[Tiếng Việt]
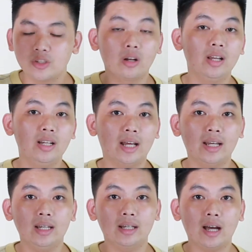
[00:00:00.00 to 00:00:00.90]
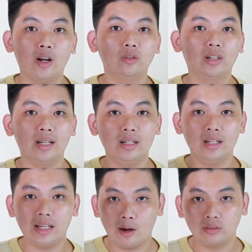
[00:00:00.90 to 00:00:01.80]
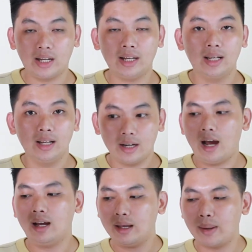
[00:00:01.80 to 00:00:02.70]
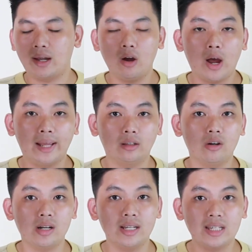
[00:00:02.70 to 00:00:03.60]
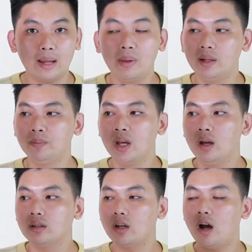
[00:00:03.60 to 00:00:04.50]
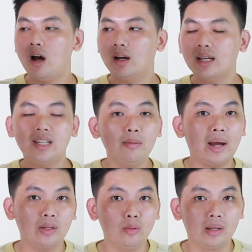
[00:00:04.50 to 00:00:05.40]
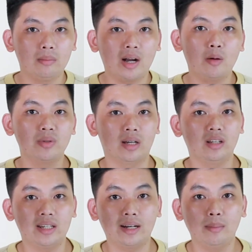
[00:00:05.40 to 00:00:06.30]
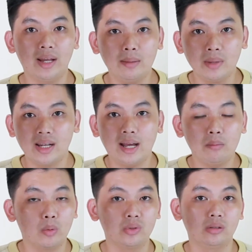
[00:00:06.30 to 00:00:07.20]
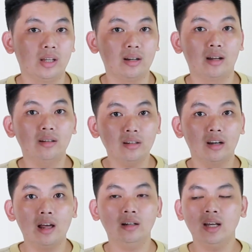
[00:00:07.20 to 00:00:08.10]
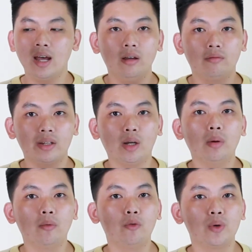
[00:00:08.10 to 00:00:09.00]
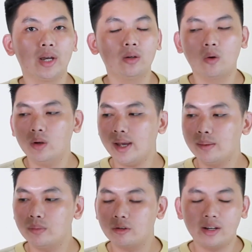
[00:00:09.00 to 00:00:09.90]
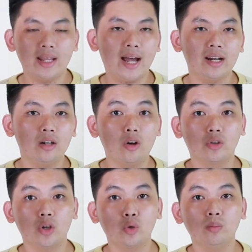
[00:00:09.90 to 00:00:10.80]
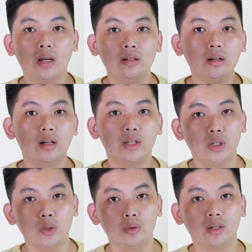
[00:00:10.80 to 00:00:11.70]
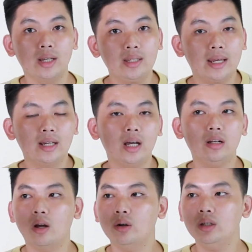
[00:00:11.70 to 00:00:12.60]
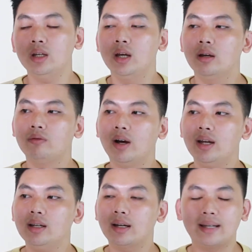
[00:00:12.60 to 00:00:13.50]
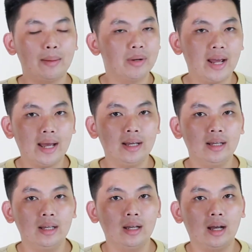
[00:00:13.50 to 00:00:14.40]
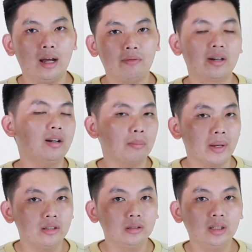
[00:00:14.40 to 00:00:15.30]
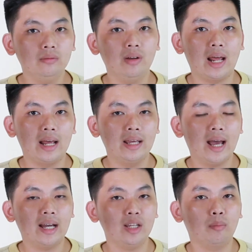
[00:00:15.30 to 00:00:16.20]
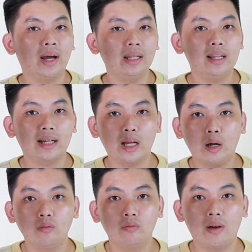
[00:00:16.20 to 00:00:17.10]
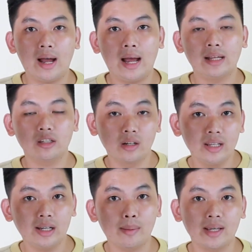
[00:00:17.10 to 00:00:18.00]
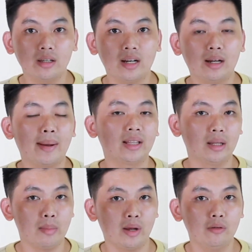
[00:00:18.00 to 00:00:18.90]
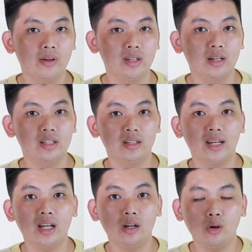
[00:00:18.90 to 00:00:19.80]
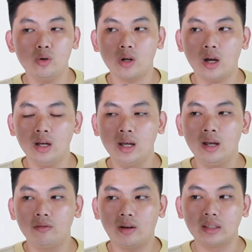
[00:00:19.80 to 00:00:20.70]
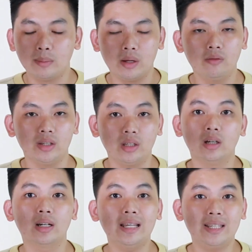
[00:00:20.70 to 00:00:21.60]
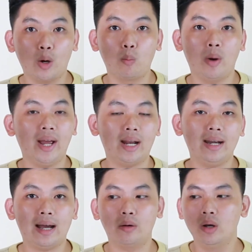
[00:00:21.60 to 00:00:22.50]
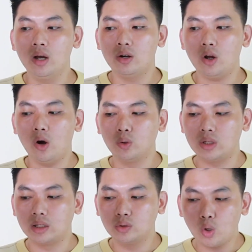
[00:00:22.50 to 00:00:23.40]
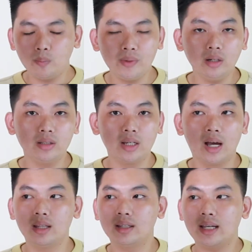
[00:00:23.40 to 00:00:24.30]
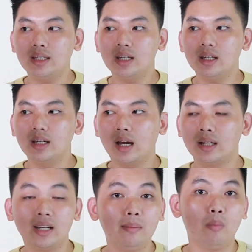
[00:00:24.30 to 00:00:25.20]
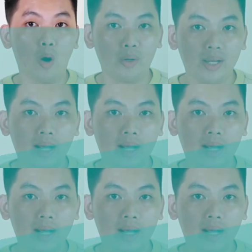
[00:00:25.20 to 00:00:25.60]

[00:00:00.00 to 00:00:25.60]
Sony này, Canon này, Nikon nè. Đó, các bạn hoàn toàn có thể share pin cho cái chiếc máy ảnh của mình mà không sợ tình trạng nó bị hết pin ha, một sự tiện lợi rất là lớn. Và trong cái bộ phụ kiện của em Crane 2 này nó còn cho chúng ta rất là nhiều những cái dây kết nối với camera. Và nó đặc biệt tương thích với lại hai cái dòng ảnh là Canon và Sony nha các bạn. Cho nên các bạn tìm hiểu về những cái sợi dây kết nối của nó và tìm hiểu về những cái dòng máy ảnh nào nó hỗ trợ tốt nhất trên cái chiếc gimbal này